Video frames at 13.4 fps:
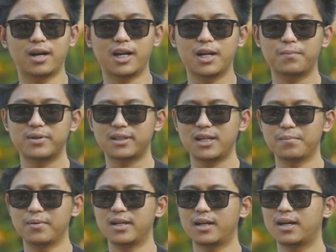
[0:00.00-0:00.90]
ada
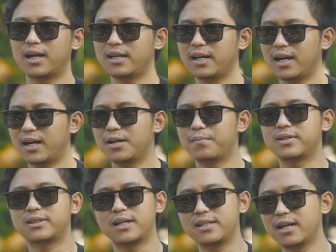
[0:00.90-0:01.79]
masanya banyak gaya ada
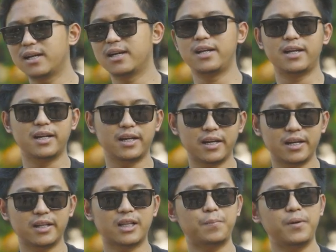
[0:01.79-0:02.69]
masanya gini gini
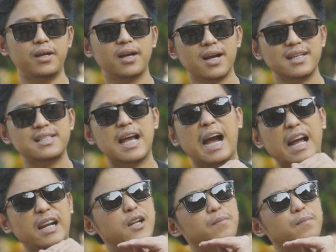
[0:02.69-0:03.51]
gini tapi jangan